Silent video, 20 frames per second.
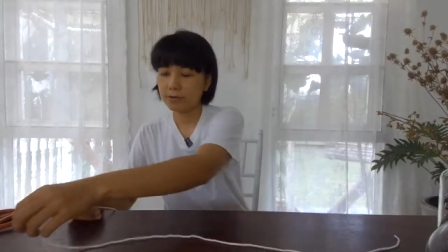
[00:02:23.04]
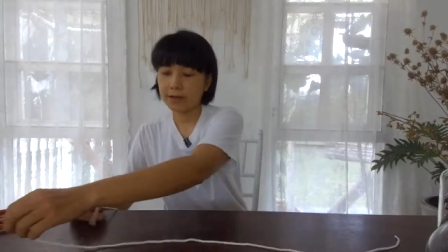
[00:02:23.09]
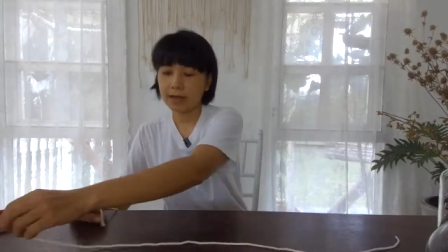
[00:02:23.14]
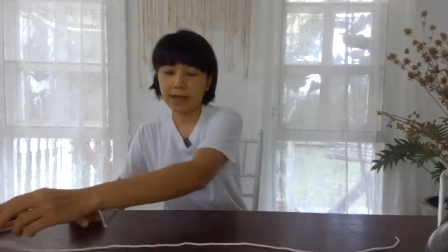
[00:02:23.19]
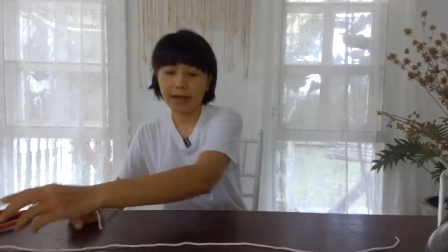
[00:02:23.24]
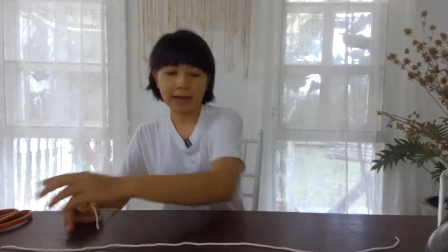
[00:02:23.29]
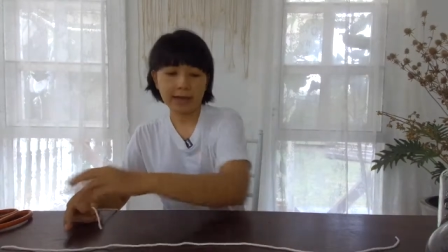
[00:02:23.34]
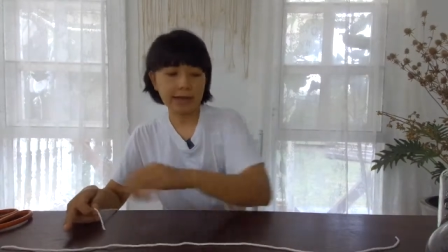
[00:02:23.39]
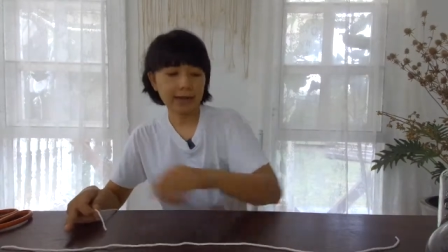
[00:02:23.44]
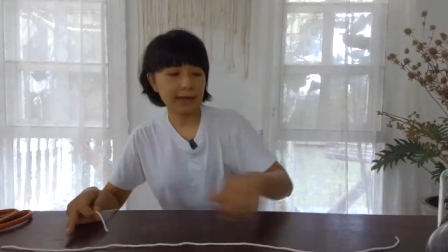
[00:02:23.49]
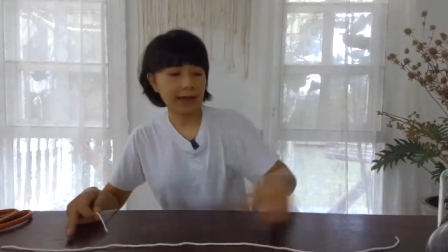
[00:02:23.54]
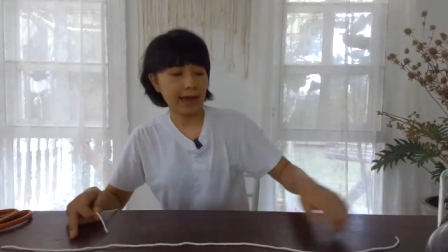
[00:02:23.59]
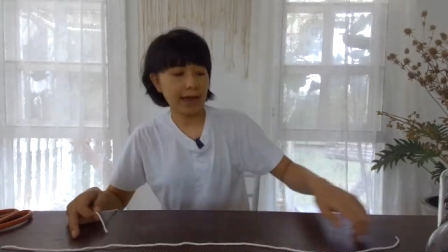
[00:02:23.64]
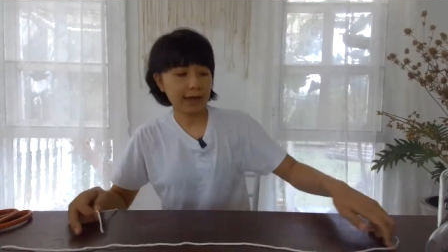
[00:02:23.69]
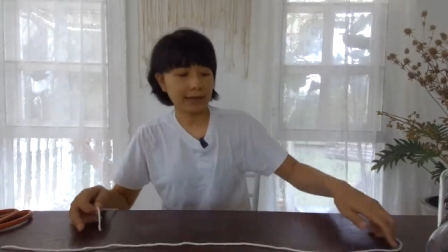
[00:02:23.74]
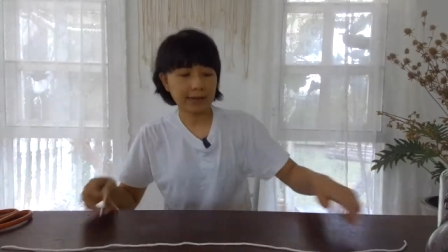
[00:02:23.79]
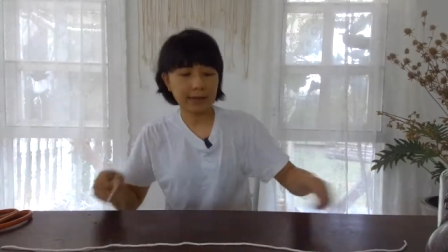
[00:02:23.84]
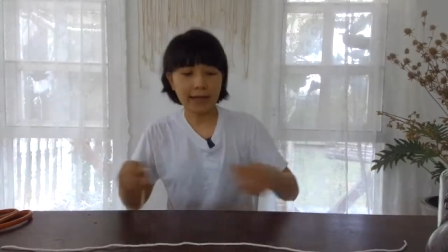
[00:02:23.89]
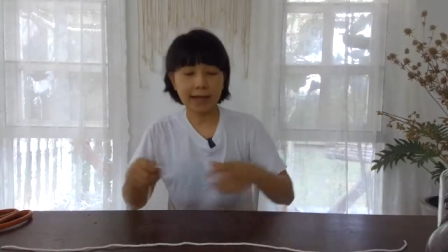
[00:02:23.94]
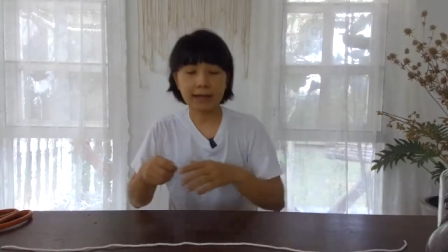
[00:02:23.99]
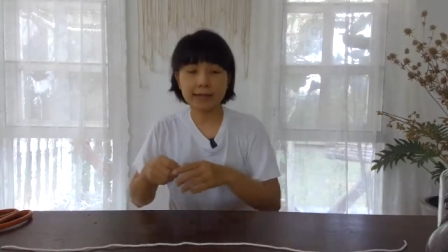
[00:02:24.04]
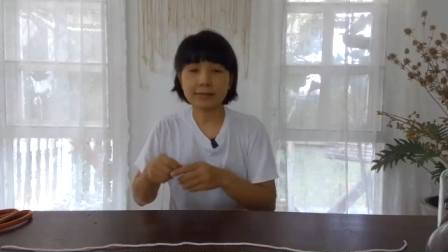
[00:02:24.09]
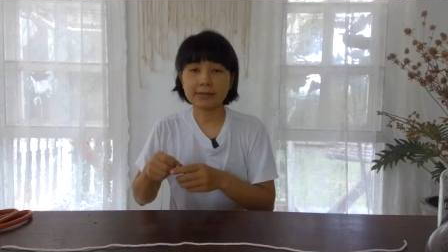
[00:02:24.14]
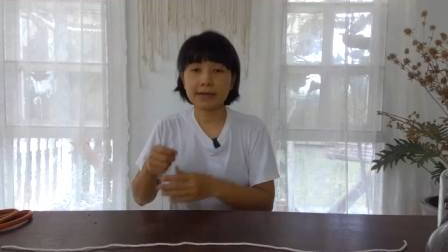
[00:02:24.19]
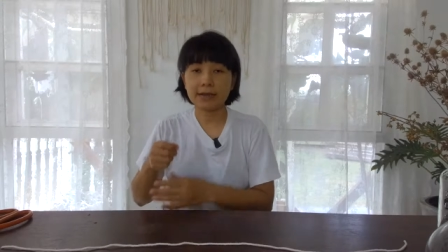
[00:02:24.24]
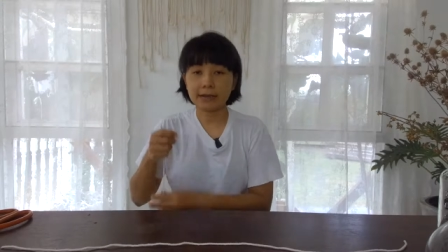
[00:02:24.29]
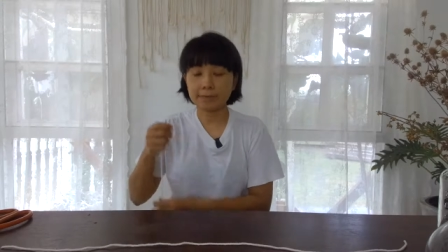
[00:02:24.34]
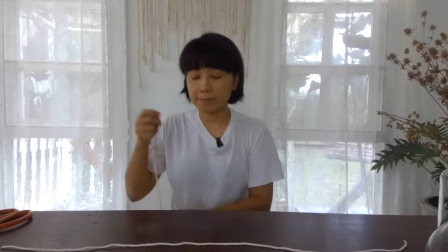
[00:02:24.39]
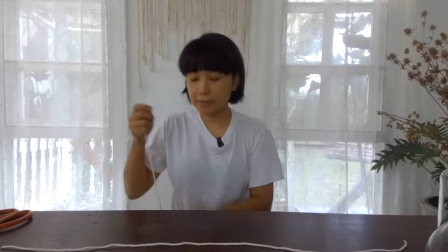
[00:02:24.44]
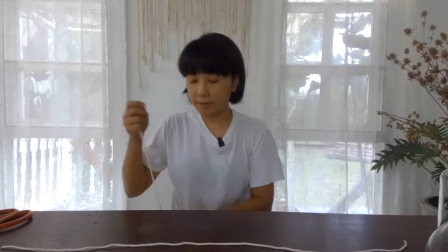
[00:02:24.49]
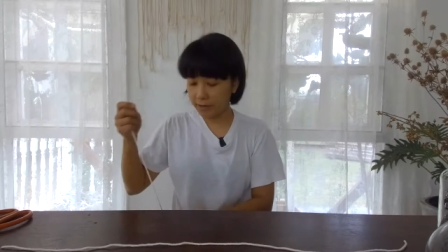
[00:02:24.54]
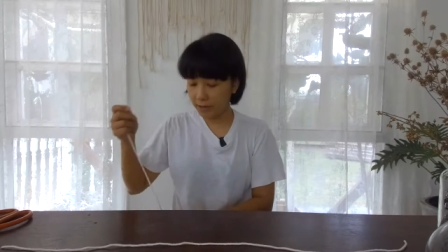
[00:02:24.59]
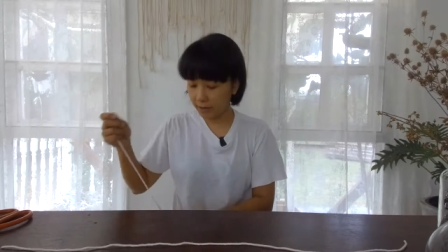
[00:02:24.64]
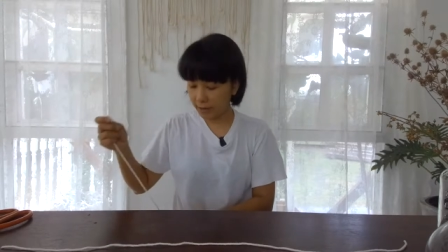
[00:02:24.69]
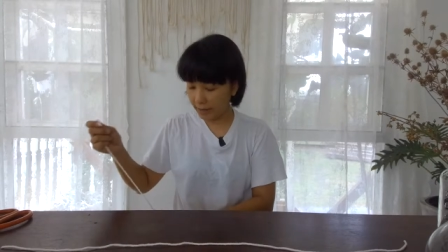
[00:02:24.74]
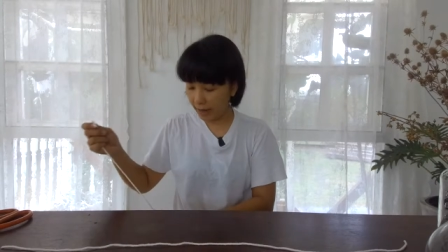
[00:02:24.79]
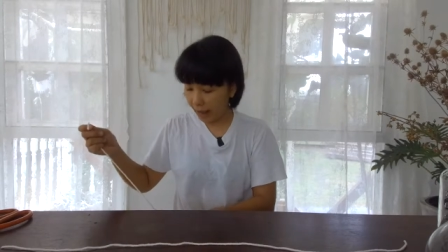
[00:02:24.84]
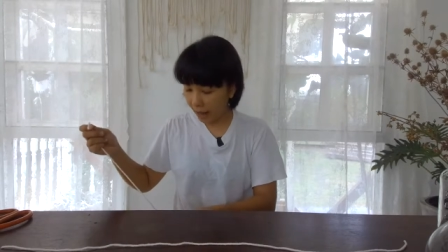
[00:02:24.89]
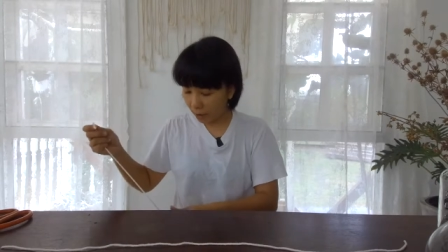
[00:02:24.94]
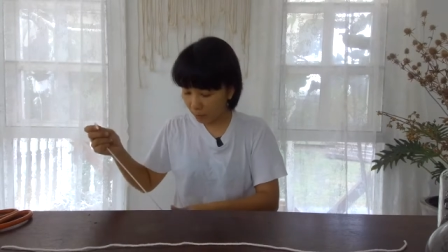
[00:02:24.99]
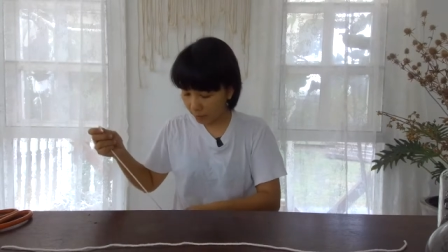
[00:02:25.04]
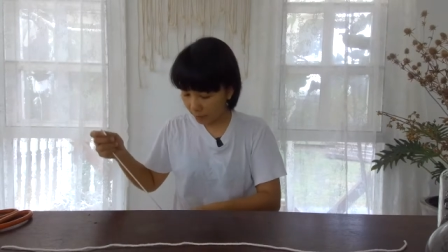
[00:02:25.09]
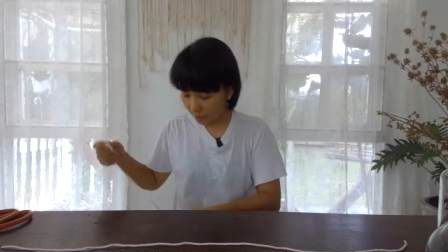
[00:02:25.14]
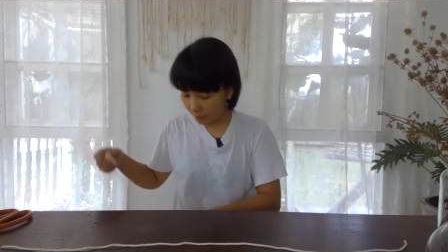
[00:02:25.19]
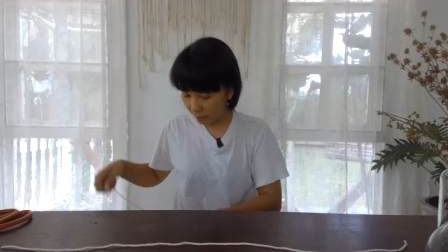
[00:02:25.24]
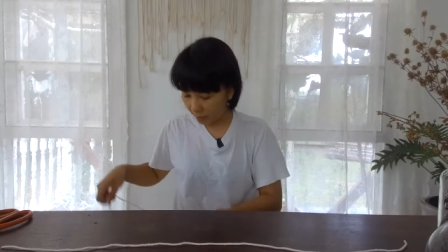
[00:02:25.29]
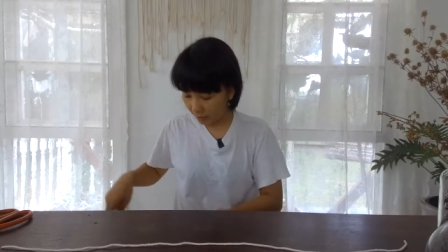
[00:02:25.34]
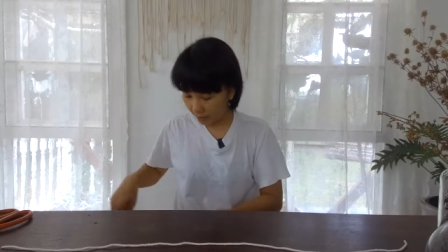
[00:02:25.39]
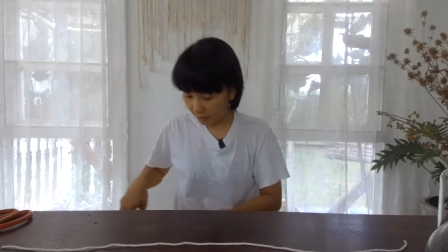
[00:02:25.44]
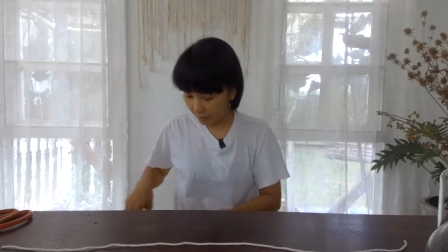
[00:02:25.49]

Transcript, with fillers: กะขนาดก็อาจจะเผื่อยาวไว้หน่อย